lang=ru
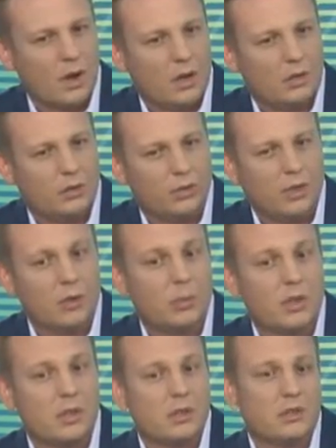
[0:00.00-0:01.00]
Ну,
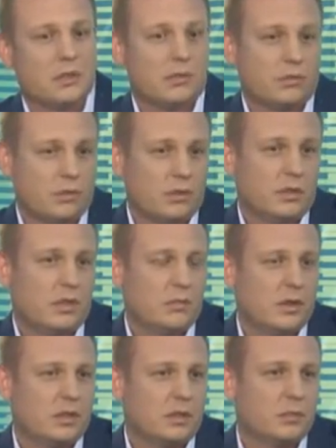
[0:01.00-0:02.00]
компания «Интерстрой»
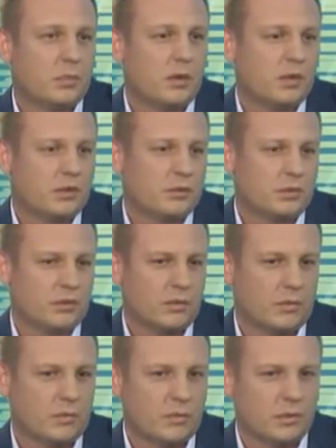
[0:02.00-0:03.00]
занимается
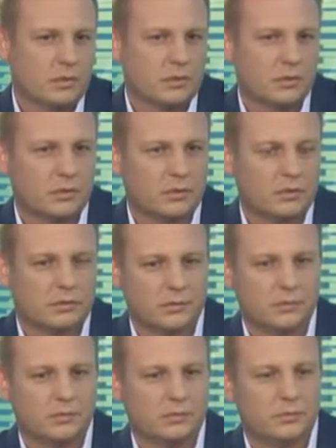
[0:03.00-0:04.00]
производством
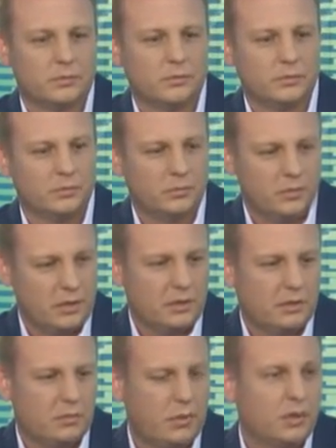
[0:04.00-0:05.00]

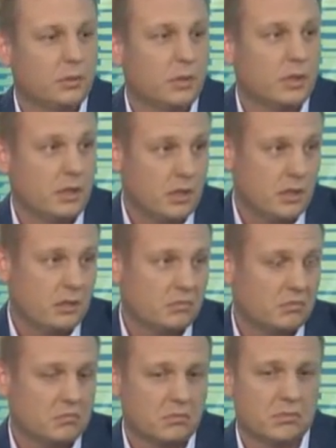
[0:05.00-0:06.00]
э, пиломатериалов,
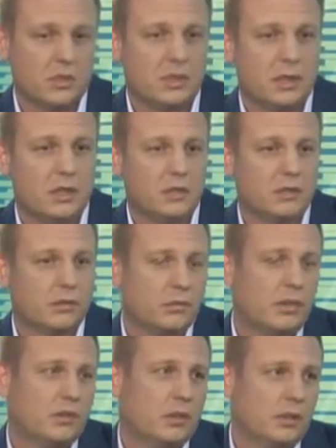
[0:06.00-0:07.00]

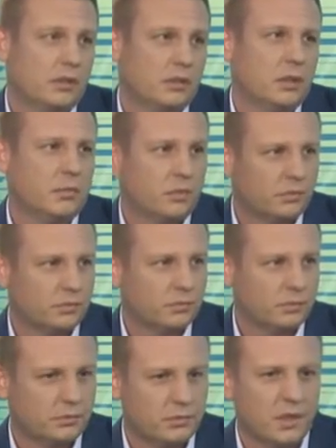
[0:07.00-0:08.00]
строительством деревянных домов
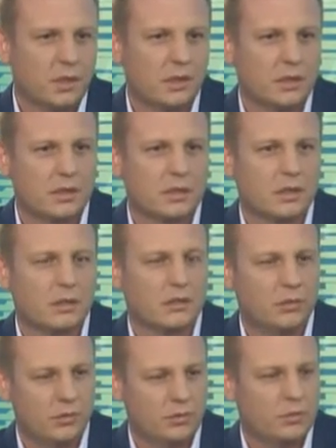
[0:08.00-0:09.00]
в Архангельске,
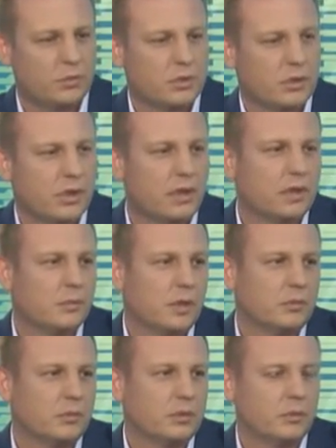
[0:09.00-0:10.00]
ну и общестроительными
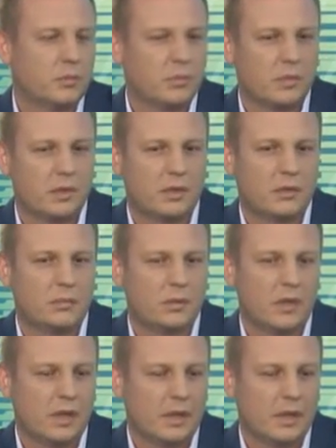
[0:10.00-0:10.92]
работами, поэтому...